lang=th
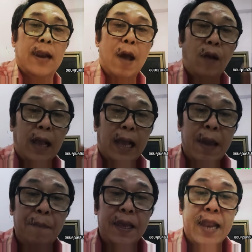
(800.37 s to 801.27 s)
แล้วค
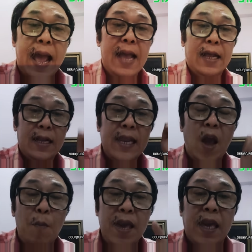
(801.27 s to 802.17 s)
ลิปนี้นะ เดี๋
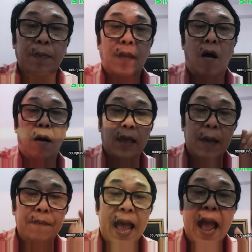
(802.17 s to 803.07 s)
ยวมีคลิปต่อค
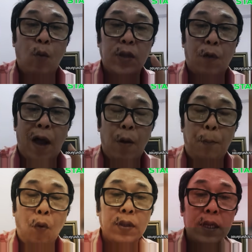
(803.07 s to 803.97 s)
ลิปหน้าว่า
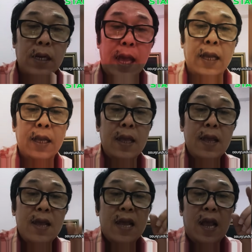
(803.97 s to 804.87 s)
พูดถึงเรื่อง
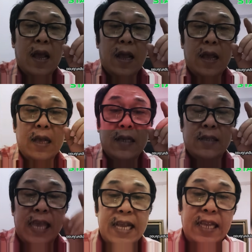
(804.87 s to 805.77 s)

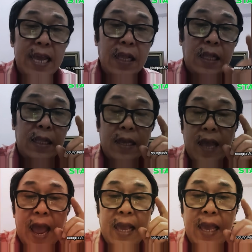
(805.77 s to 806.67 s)
สิ่งที่
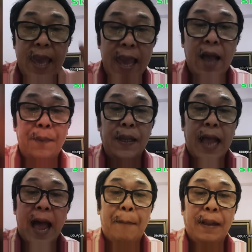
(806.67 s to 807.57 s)
พิ
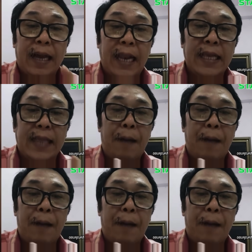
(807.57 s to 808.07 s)
ธามันกำลังจะ